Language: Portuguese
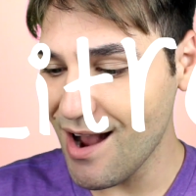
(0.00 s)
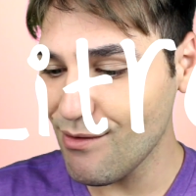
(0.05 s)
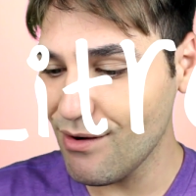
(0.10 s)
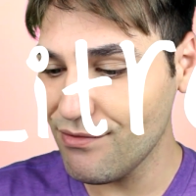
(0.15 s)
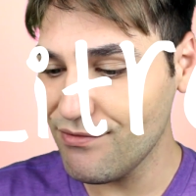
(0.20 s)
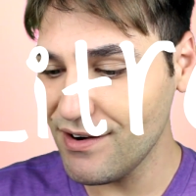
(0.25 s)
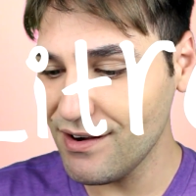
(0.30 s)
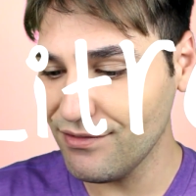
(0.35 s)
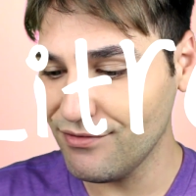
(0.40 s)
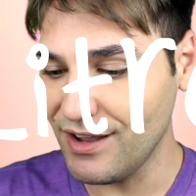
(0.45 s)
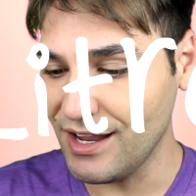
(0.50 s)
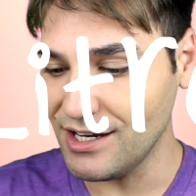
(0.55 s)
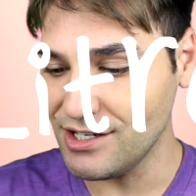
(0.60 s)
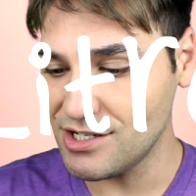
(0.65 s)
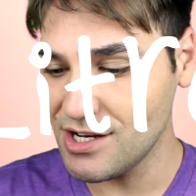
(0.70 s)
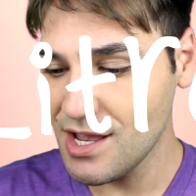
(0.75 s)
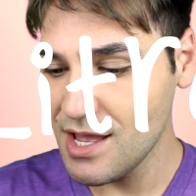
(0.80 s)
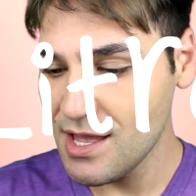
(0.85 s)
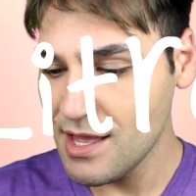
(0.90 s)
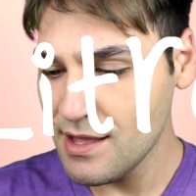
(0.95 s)
água
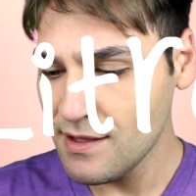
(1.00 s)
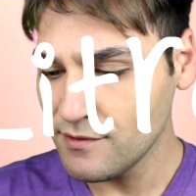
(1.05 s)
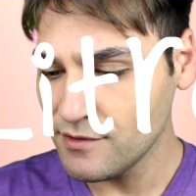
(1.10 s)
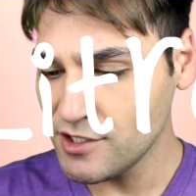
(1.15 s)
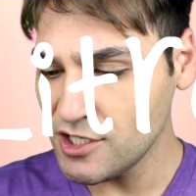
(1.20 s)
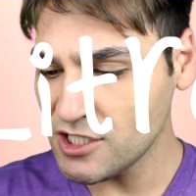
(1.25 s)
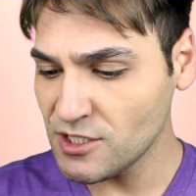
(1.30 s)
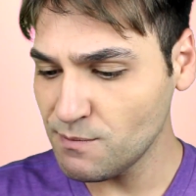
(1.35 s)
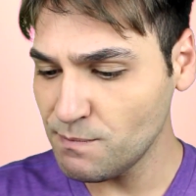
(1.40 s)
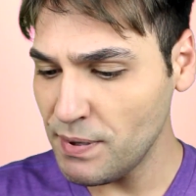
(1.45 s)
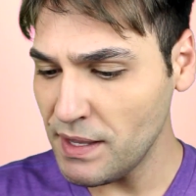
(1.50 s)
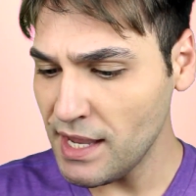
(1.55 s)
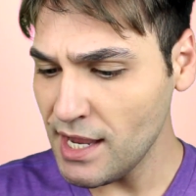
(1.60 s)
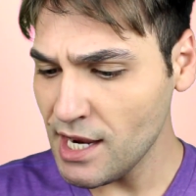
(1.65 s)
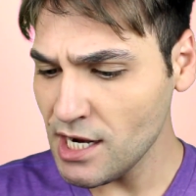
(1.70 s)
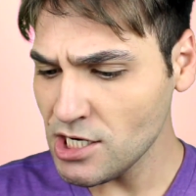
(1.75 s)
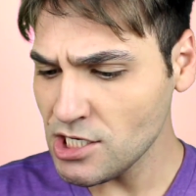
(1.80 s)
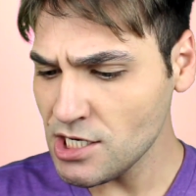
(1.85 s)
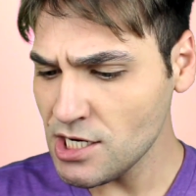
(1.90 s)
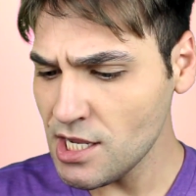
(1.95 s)
fervente.
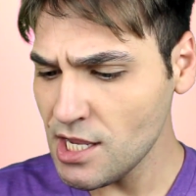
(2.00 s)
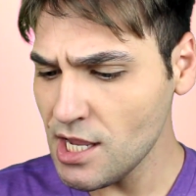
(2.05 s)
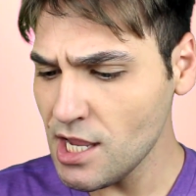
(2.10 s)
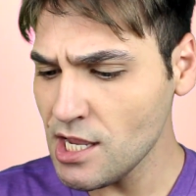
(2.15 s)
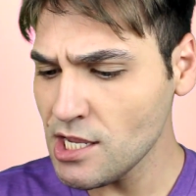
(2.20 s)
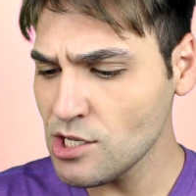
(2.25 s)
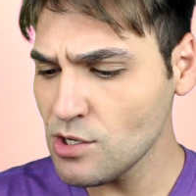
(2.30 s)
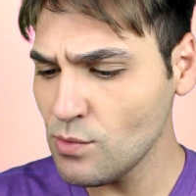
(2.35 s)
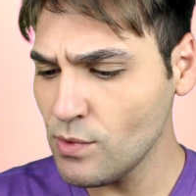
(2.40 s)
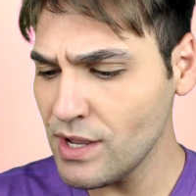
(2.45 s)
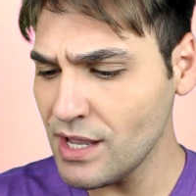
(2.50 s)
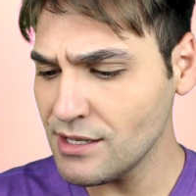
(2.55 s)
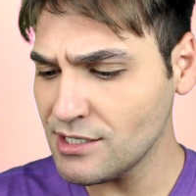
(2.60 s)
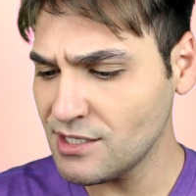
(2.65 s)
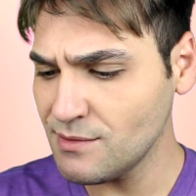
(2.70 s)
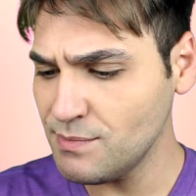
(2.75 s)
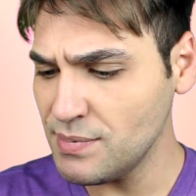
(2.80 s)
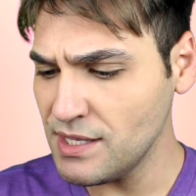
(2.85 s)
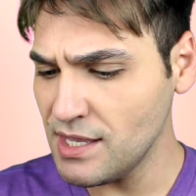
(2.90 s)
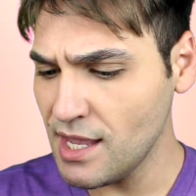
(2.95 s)
Despeje em um
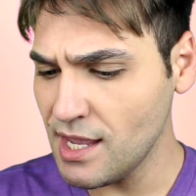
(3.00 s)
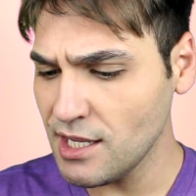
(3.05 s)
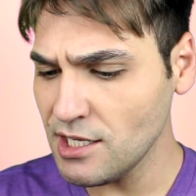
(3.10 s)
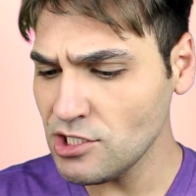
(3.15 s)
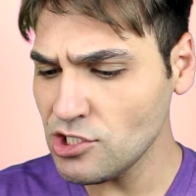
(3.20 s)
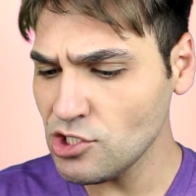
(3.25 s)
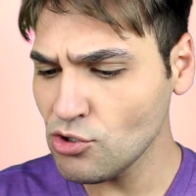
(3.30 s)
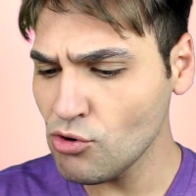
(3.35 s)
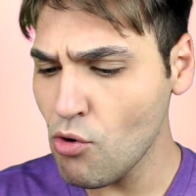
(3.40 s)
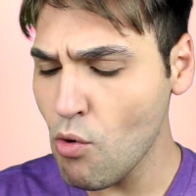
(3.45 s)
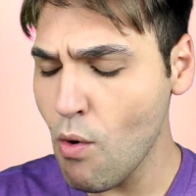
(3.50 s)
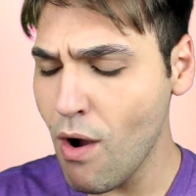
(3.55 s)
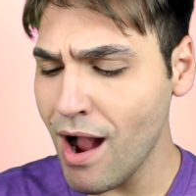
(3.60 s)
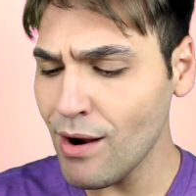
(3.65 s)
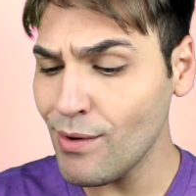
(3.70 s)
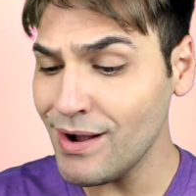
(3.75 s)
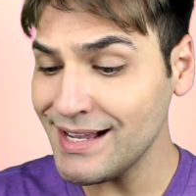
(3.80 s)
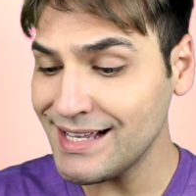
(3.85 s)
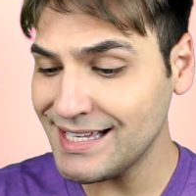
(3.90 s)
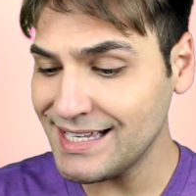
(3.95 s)
recipiente com
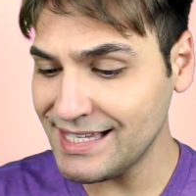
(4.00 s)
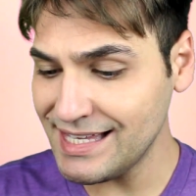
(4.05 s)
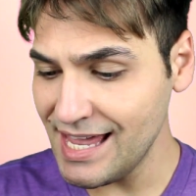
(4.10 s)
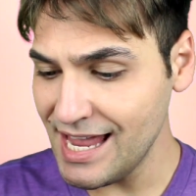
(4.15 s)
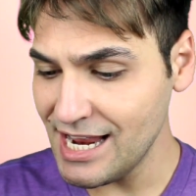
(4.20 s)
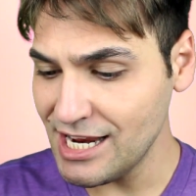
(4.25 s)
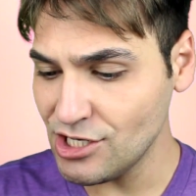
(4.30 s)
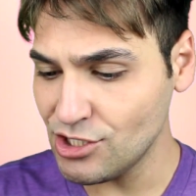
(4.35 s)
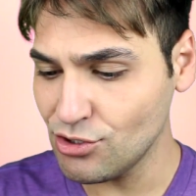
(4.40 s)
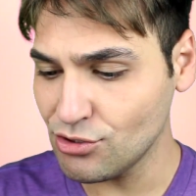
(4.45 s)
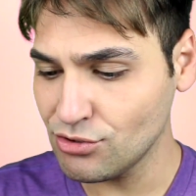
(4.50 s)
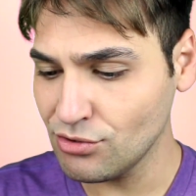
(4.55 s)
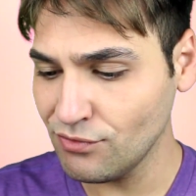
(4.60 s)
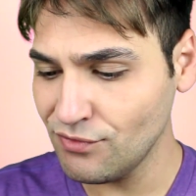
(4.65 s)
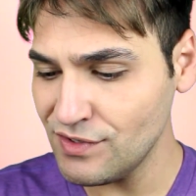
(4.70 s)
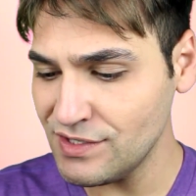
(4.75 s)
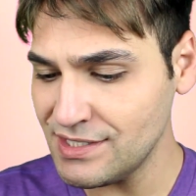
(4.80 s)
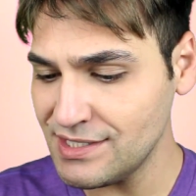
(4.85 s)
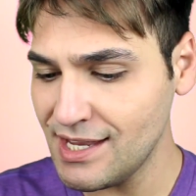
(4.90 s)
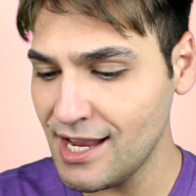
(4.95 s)
água quente o
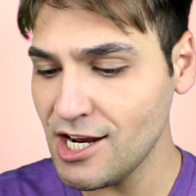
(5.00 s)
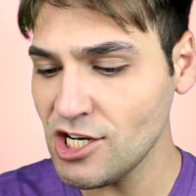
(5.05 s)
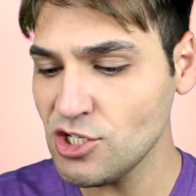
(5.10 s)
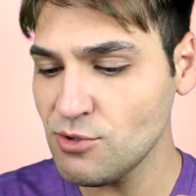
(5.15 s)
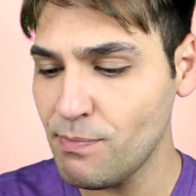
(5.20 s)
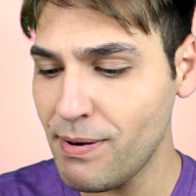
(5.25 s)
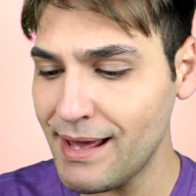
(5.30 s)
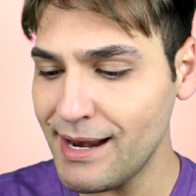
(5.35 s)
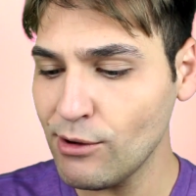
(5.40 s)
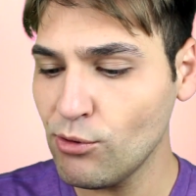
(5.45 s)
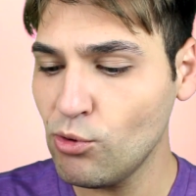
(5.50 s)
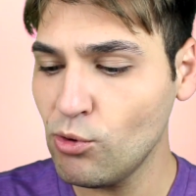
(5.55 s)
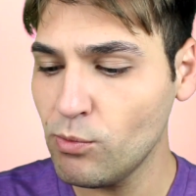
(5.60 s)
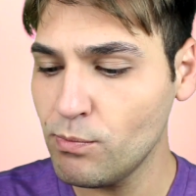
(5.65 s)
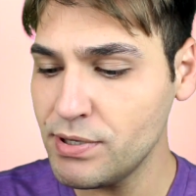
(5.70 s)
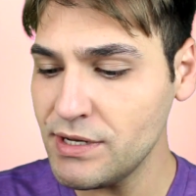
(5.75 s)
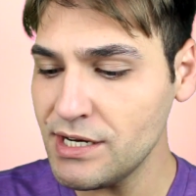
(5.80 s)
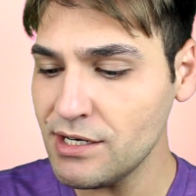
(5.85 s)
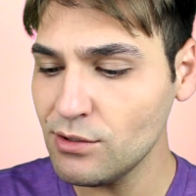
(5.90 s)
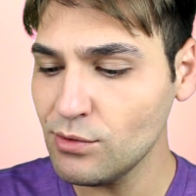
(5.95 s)
suficiente para
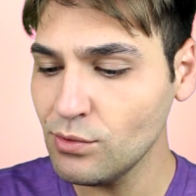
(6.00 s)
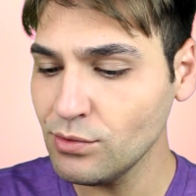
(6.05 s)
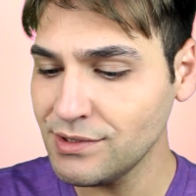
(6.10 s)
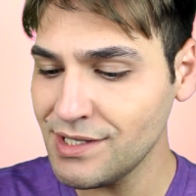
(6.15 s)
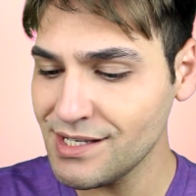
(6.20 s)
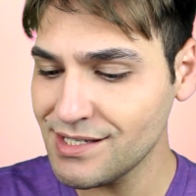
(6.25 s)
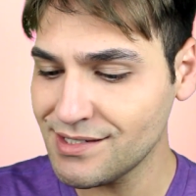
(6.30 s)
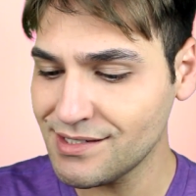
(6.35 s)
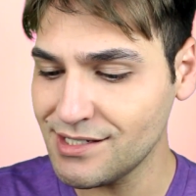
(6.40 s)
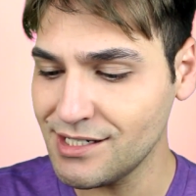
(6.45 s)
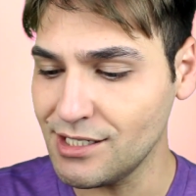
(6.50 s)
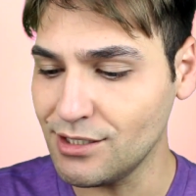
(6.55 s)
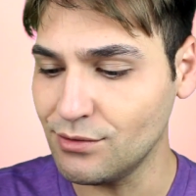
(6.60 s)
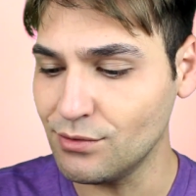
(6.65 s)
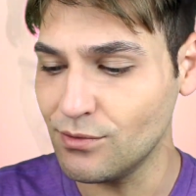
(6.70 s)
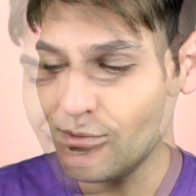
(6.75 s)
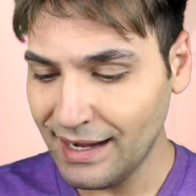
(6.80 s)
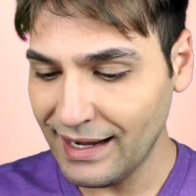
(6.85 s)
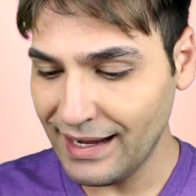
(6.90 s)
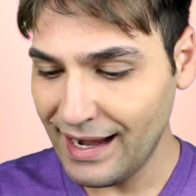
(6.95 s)
cobrir o
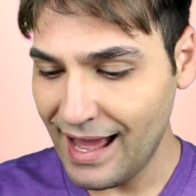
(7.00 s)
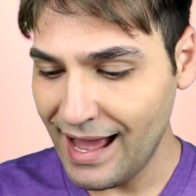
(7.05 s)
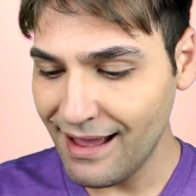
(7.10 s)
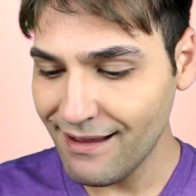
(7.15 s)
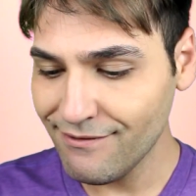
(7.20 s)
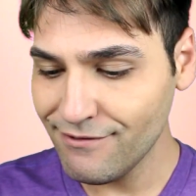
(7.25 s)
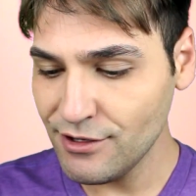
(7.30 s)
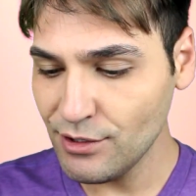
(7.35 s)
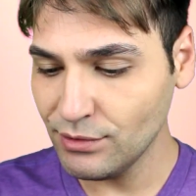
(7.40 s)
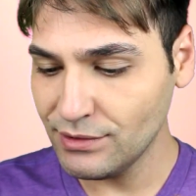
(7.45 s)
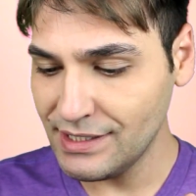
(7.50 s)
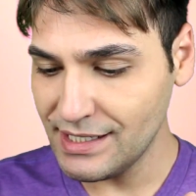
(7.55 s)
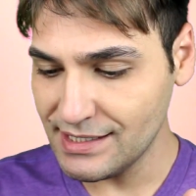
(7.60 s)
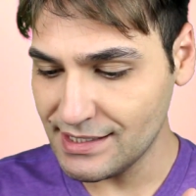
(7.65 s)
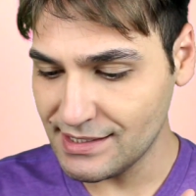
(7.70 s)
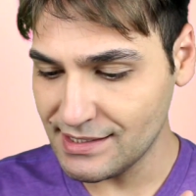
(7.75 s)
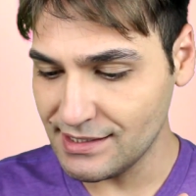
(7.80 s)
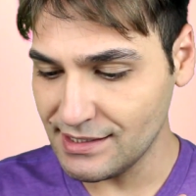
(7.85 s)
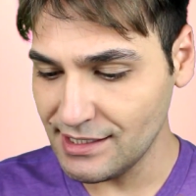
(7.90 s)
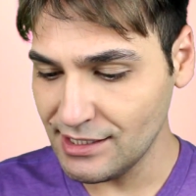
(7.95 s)
tecido. Lave o
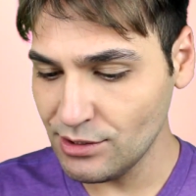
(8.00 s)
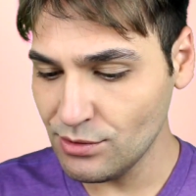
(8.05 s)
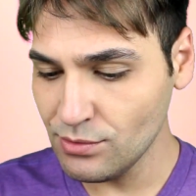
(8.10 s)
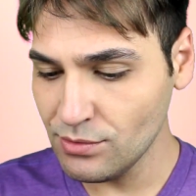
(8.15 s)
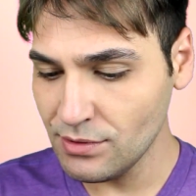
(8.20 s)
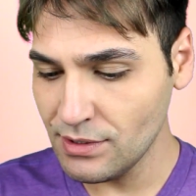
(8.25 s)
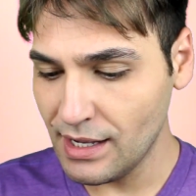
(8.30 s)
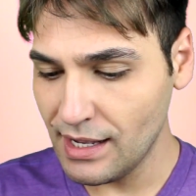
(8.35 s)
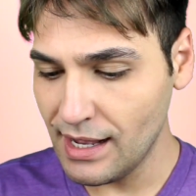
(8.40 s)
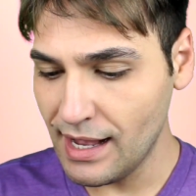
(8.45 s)
tecido